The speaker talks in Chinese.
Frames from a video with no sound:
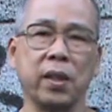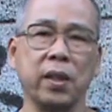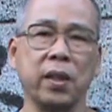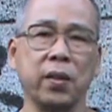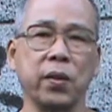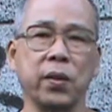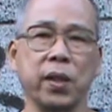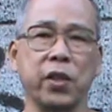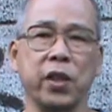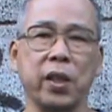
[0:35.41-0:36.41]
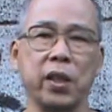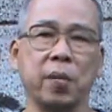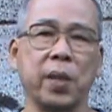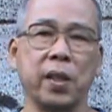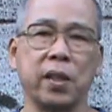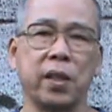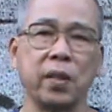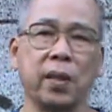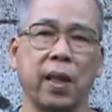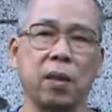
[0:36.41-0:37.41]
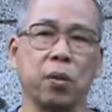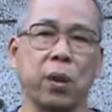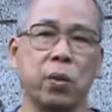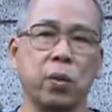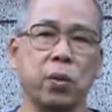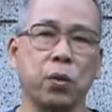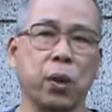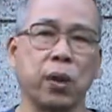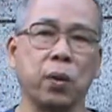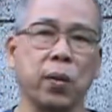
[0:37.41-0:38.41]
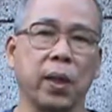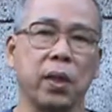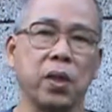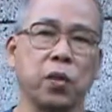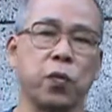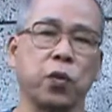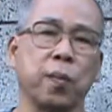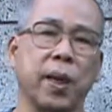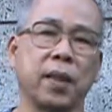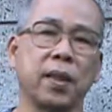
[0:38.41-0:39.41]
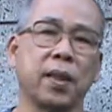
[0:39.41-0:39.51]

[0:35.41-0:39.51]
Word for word: 有有一种叫企业识别体系，就是大家都穿着穿着同样的制服嘛，